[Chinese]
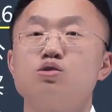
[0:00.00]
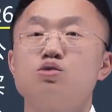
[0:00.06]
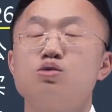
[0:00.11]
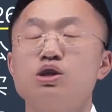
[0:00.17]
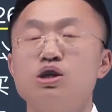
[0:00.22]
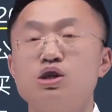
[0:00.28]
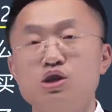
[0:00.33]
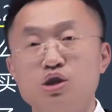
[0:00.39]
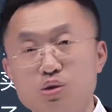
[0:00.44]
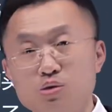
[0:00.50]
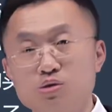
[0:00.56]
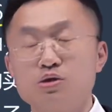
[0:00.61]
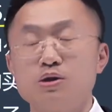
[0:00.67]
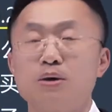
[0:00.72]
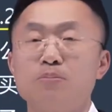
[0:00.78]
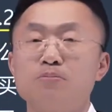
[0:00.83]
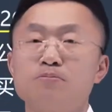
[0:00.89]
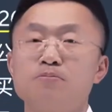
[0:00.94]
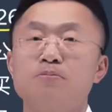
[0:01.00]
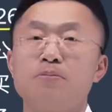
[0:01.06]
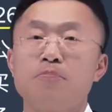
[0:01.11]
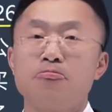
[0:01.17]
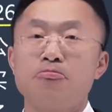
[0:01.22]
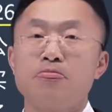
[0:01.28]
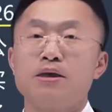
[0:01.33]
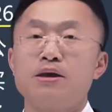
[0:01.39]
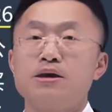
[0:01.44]
对应乙公司的
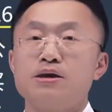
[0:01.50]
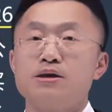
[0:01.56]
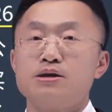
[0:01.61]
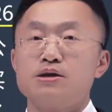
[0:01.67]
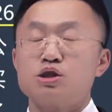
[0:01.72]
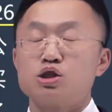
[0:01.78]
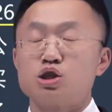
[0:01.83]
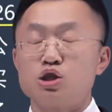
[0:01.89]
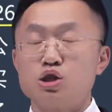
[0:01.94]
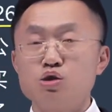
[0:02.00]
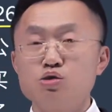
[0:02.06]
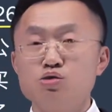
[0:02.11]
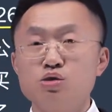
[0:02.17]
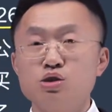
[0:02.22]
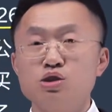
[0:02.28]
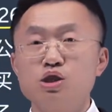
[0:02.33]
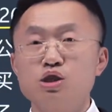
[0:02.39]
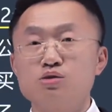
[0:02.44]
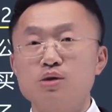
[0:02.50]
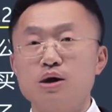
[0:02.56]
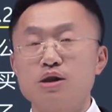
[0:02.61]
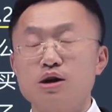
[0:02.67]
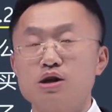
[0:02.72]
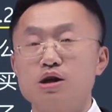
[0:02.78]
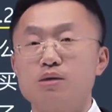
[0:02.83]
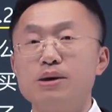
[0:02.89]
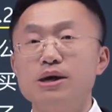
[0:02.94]
持续计算
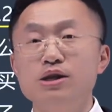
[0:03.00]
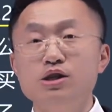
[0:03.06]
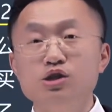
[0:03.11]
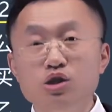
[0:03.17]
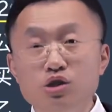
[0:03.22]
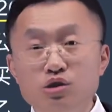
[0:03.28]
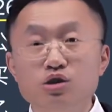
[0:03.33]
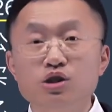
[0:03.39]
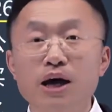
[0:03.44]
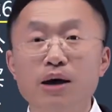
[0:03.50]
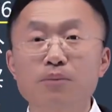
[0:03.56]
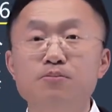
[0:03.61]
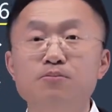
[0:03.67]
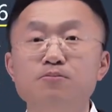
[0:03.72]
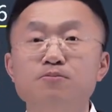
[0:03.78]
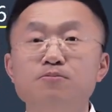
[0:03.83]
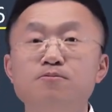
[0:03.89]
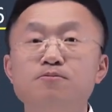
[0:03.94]
的可辨认净资产，